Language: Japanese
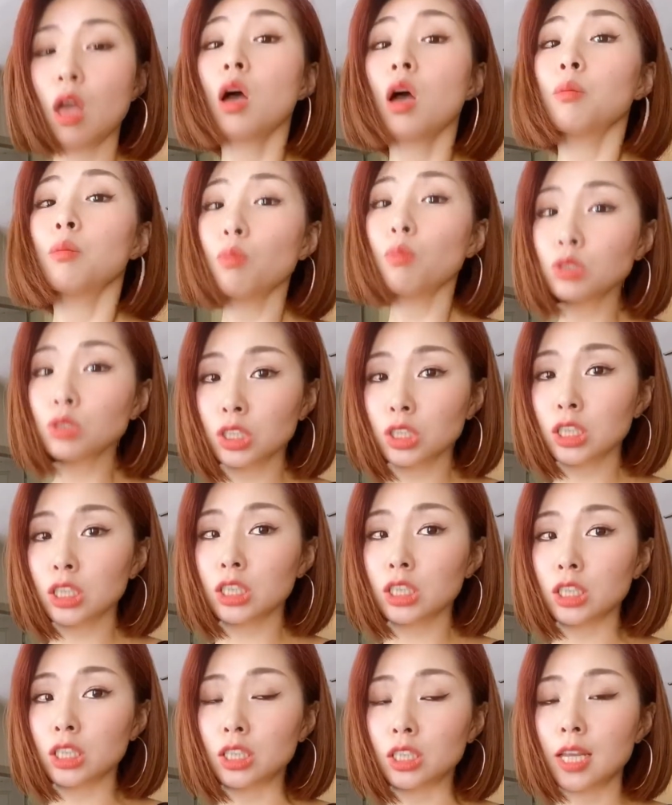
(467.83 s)
も
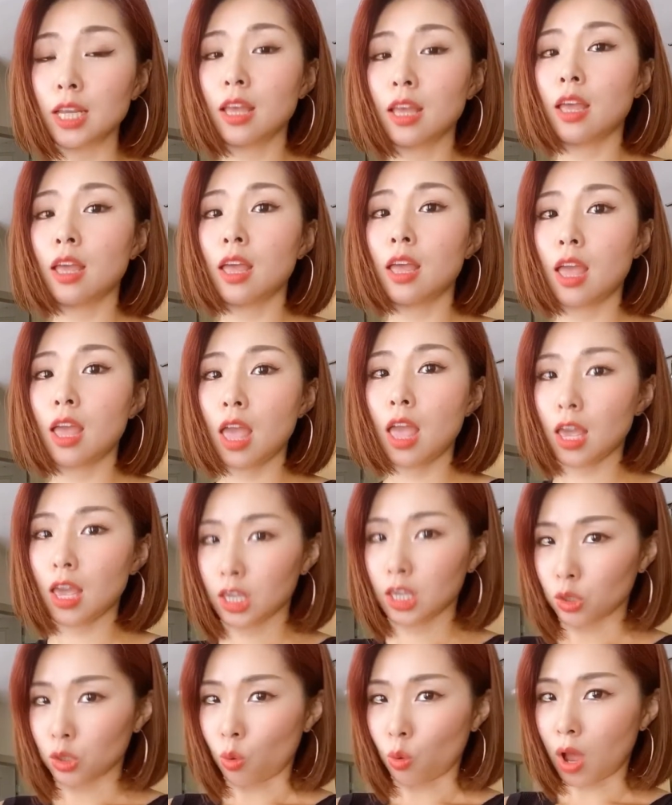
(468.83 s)
し駅
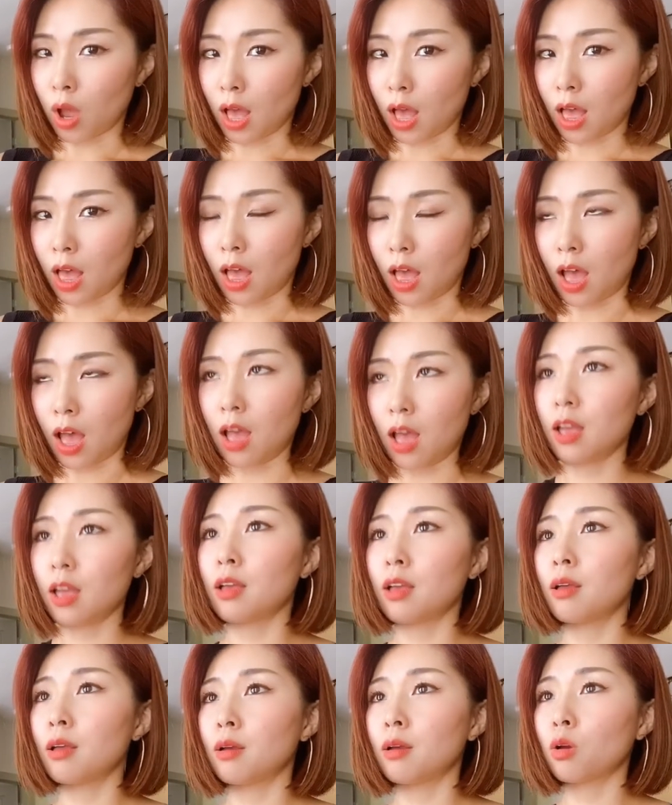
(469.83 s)
とか
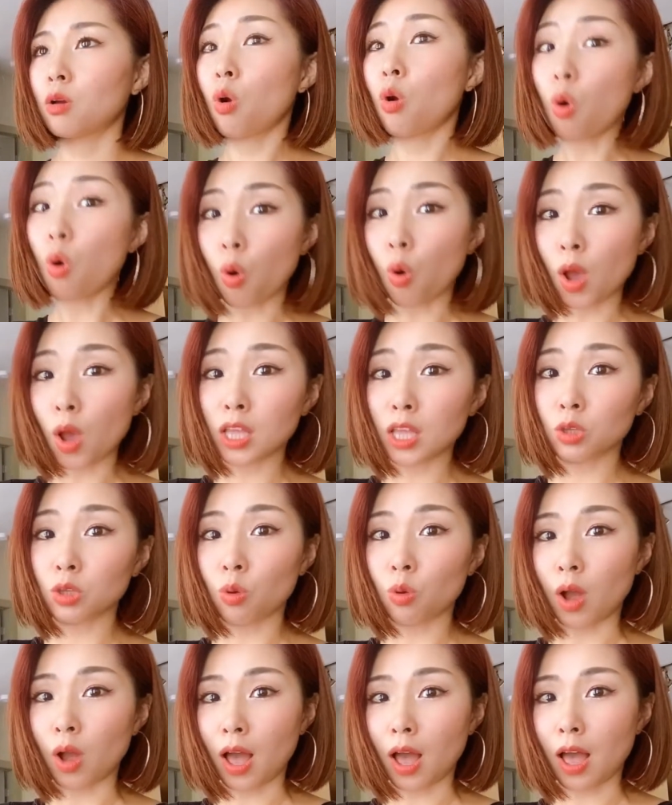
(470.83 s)
公園と
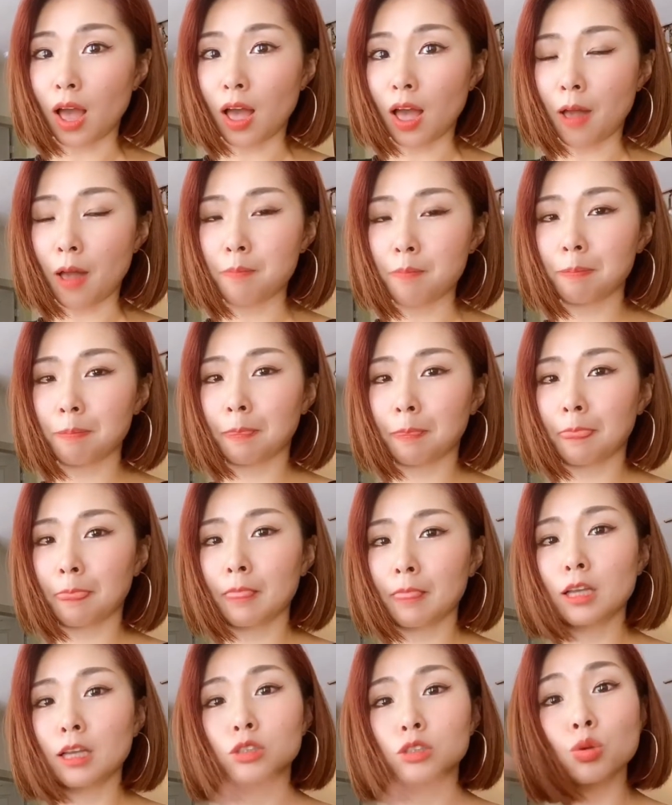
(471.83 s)
か
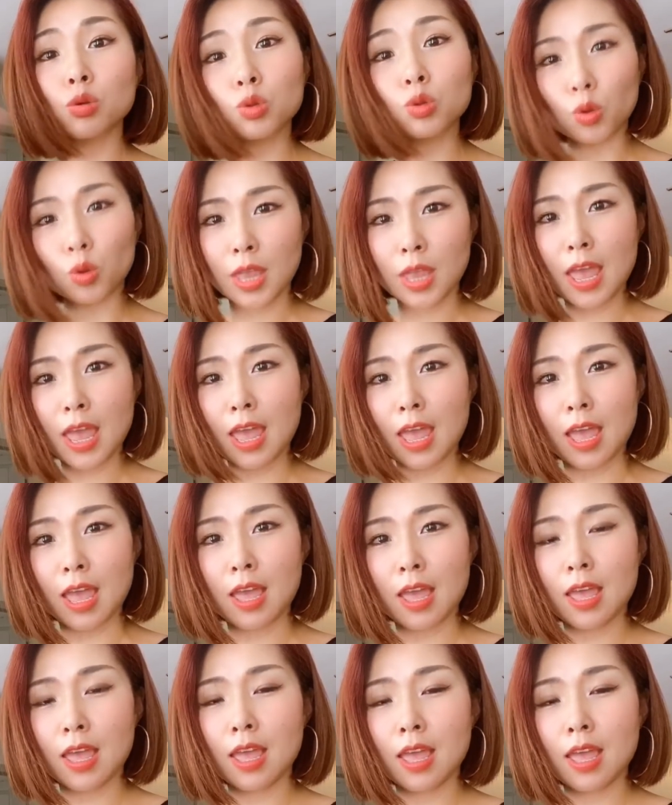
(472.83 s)
外で